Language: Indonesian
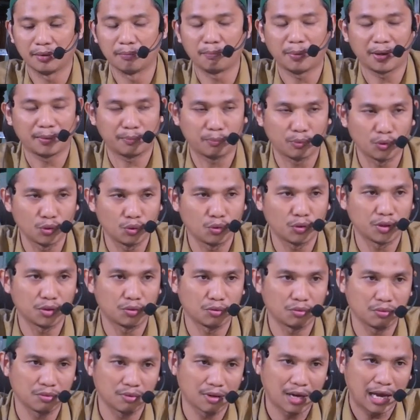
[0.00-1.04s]
40
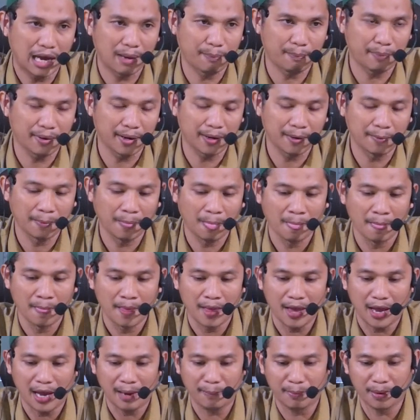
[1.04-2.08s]
itu apa
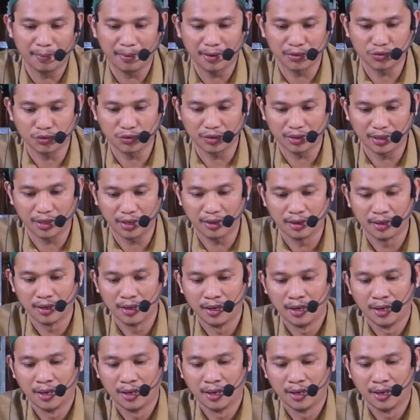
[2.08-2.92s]
apa maksudnya?